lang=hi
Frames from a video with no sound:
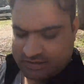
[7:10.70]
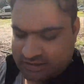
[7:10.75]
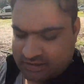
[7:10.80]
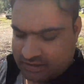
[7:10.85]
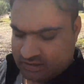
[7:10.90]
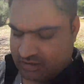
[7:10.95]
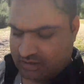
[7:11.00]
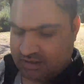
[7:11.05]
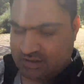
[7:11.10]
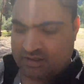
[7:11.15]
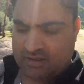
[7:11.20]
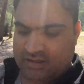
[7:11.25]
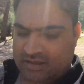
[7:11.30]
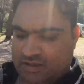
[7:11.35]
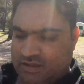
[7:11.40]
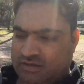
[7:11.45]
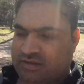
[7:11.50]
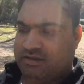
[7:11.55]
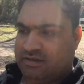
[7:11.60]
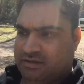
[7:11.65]
यानी
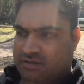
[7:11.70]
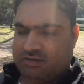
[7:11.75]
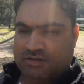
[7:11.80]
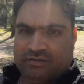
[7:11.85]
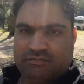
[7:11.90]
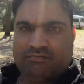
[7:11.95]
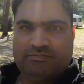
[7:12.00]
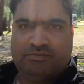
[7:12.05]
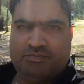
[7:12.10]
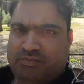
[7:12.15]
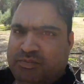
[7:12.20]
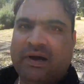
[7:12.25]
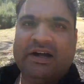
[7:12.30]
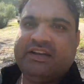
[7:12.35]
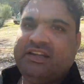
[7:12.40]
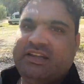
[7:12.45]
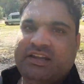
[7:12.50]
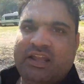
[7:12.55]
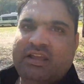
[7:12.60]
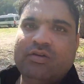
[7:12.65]
इधर
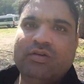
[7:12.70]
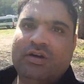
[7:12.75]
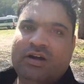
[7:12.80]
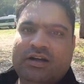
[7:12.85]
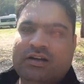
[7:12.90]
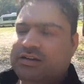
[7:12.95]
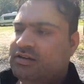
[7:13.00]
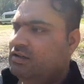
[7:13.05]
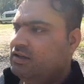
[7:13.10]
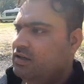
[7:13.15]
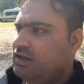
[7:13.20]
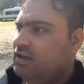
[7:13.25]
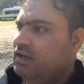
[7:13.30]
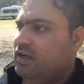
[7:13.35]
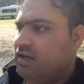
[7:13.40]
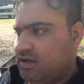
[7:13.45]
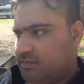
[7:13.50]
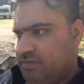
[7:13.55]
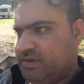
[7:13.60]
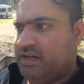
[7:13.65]
पानी नहीं होगा
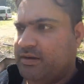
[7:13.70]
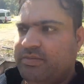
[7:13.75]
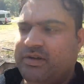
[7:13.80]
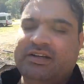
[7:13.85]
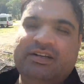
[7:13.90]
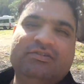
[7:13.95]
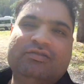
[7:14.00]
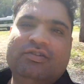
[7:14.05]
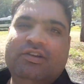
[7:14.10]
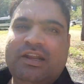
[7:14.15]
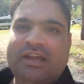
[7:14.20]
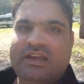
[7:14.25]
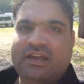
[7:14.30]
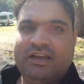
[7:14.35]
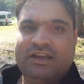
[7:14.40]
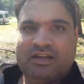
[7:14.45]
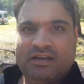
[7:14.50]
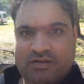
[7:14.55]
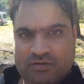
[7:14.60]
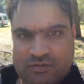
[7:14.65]
अपना पानी जो लेके
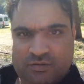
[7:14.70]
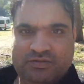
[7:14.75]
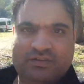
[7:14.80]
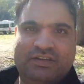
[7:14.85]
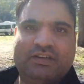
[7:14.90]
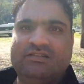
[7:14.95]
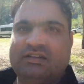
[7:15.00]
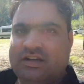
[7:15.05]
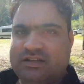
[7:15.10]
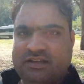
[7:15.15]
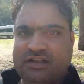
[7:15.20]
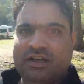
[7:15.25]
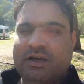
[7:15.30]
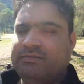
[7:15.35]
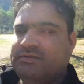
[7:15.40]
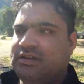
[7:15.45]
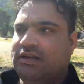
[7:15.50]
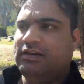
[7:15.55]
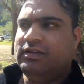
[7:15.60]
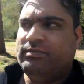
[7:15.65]
आए हैं उसके साथ ही
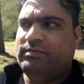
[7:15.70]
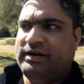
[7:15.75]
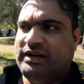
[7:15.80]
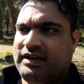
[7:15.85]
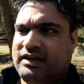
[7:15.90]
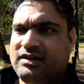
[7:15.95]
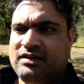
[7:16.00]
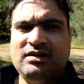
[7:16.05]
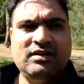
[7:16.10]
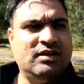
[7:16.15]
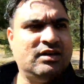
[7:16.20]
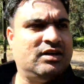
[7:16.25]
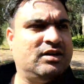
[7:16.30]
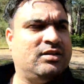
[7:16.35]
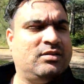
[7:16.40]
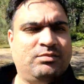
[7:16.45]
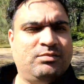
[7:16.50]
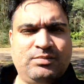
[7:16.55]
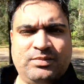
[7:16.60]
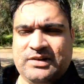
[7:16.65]
काम चलाना पड़ेगा
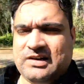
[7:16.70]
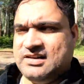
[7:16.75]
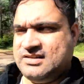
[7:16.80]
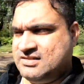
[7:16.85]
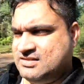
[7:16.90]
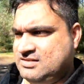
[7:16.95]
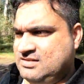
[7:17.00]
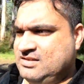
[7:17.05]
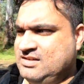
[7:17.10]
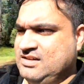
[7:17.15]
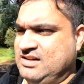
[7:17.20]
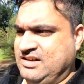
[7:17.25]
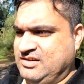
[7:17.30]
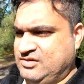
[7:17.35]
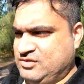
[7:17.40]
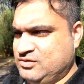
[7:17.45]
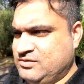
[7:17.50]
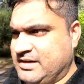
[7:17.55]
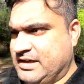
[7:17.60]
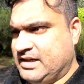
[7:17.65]
प्लस
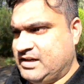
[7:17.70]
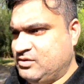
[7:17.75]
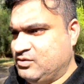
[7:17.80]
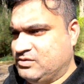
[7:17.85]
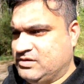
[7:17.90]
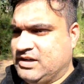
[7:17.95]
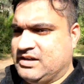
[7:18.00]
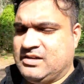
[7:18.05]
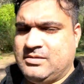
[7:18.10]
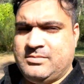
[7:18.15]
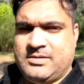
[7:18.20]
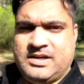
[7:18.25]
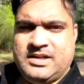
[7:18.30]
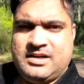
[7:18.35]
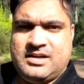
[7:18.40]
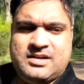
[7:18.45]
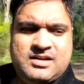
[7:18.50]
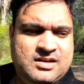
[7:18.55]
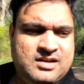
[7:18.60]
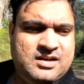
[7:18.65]
टिश्यूज़ वगैरह यूज़ करने
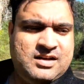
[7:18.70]
पड़ेंगे